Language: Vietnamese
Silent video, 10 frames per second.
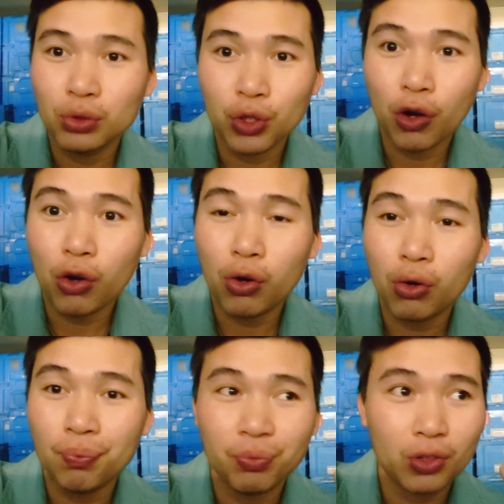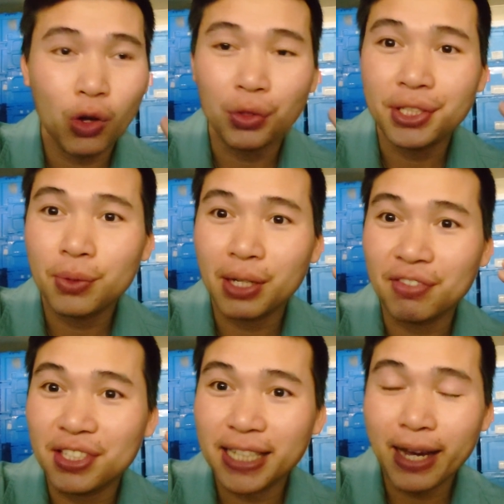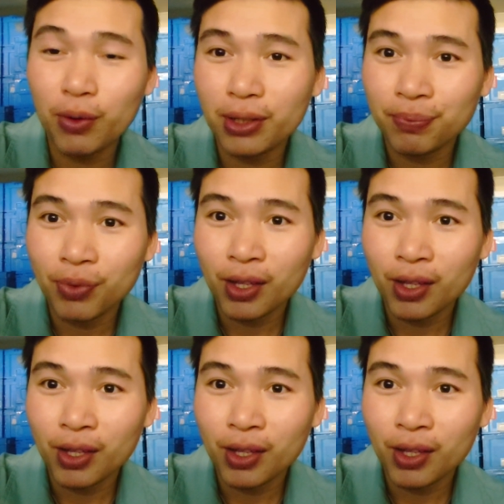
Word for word: rồi họ có nhiều cái video á,